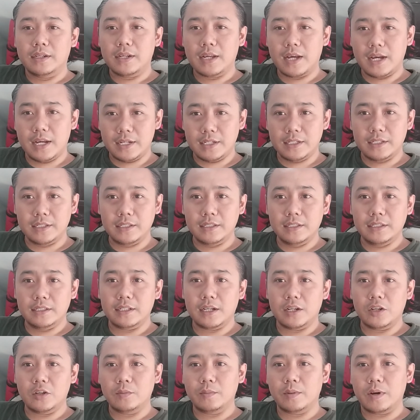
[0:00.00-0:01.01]
dan
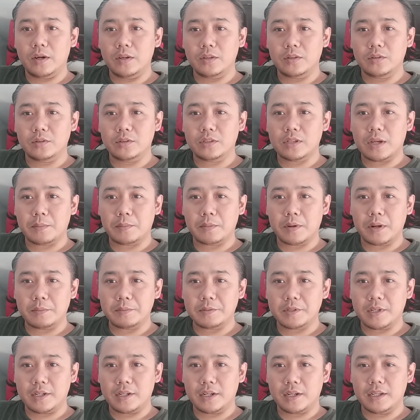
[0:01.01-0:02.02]
jangan lupa untuk subscribe
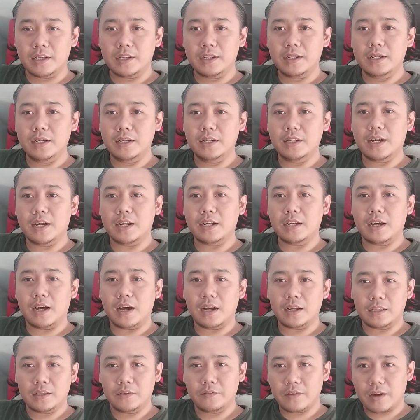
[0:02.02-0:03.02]
channel ini dan
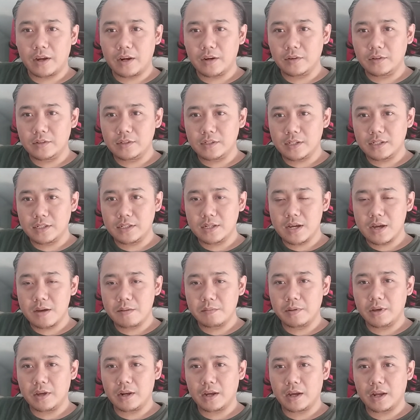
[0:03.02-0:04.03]
aktifkan
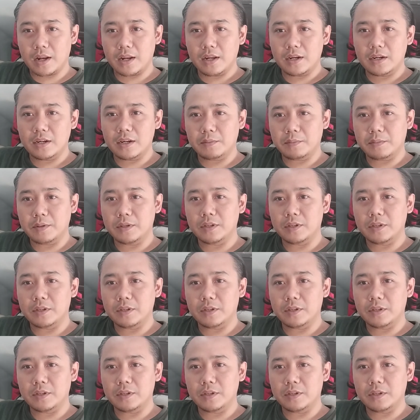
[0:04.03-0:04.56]
loncengnya biar kalian